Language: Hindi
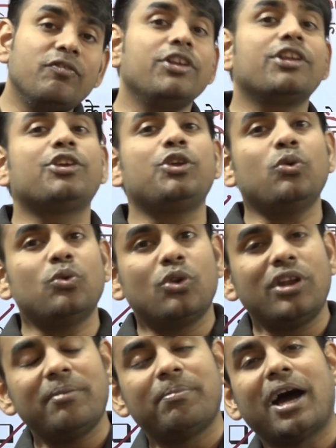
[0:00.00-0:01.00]
फिर क्यों
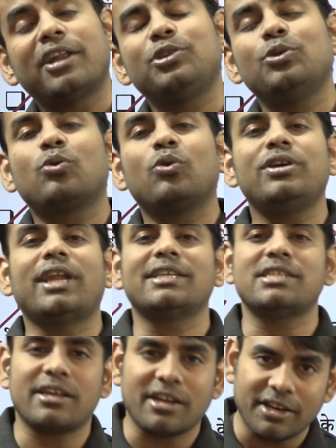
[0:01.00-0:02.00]
उन्होंने भारतीयों को ही
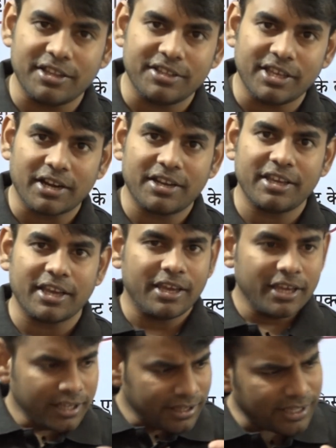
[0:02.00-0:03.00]
राजा रहने दिया ठीक है
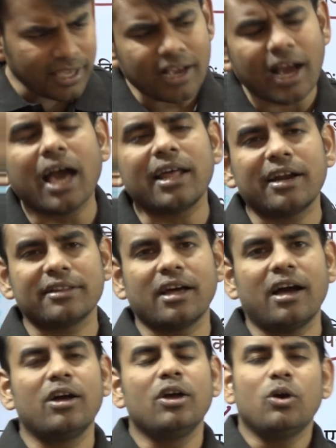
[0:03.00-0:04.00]
देखिए कारण
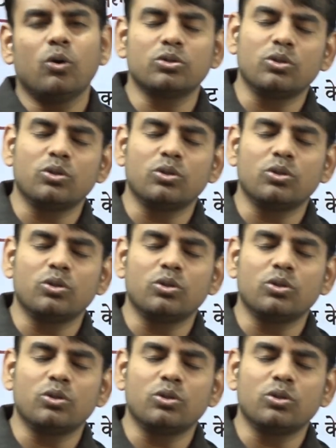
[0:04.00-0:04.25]
था हो,